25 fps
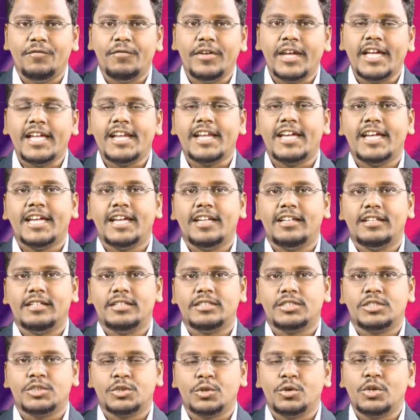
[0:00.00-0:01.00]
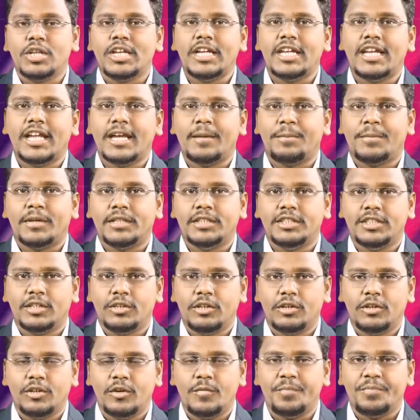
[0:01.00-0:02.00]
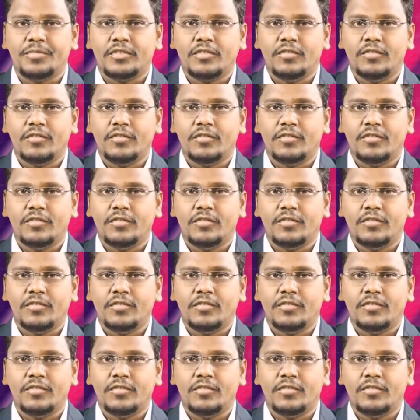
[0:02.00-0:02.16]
వేరే చోరీ నేపథ్యంలో